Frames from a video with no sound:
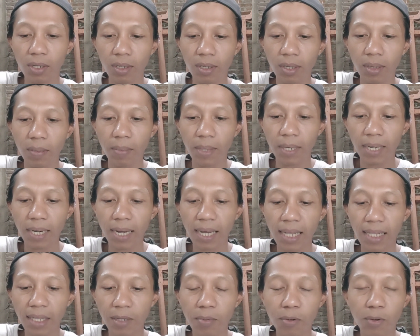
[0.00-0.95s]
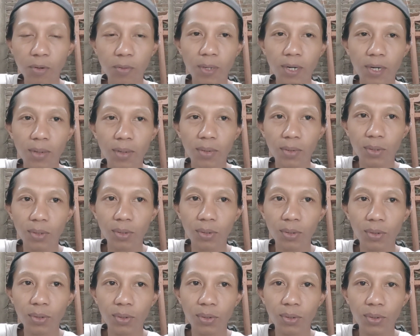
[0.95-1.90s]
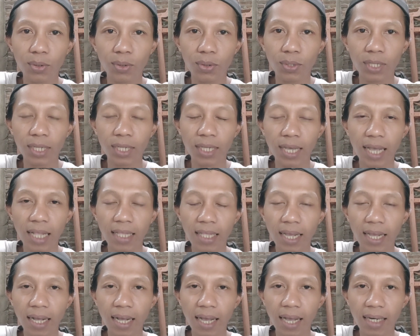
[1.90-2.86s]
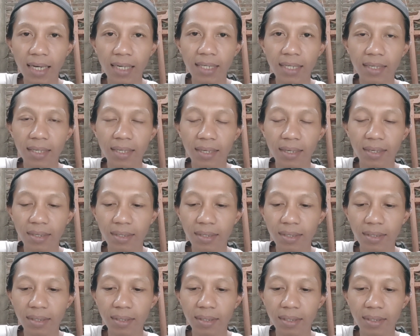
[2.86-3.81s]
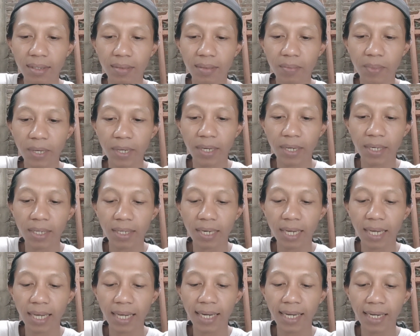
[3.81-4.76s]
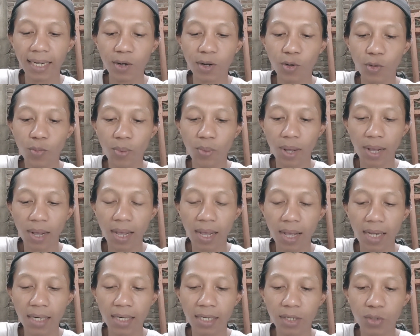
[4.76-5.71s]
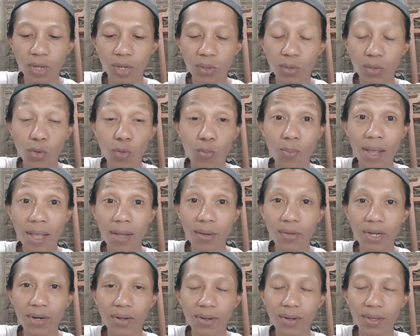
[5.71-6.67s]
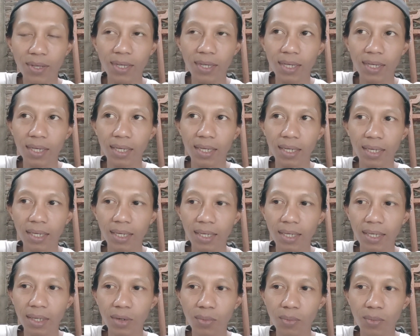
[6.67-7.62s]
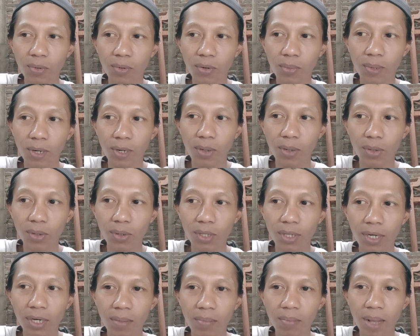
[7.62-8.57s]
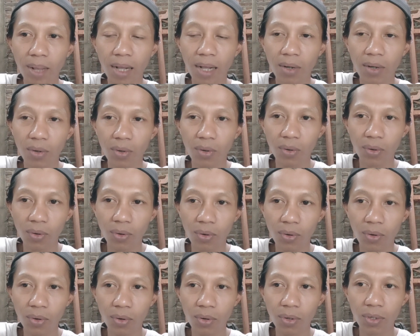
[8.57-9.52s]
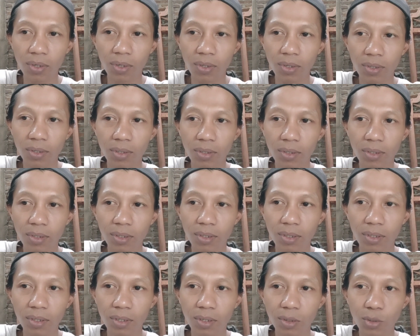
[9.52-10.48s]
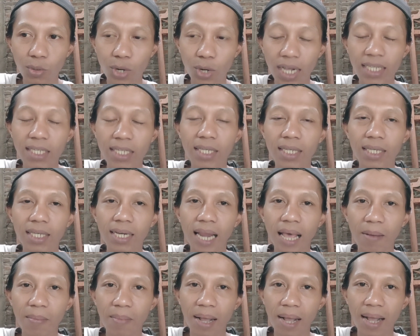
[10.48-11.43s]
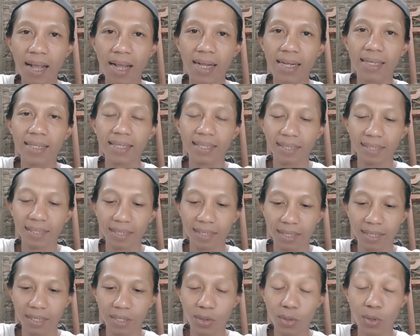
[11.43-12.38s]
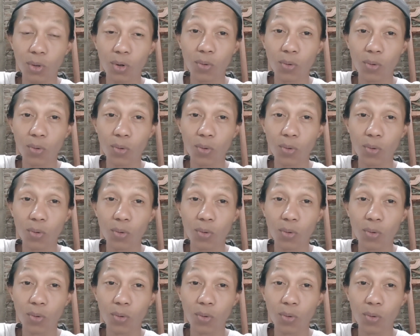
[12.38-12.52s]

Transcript: melatih burung perkutut di gantangan ya Eh, ben nek ning lomba di suatu lomba itu, lho eh, iku burung perkutut gelem manggung durasi lama syukur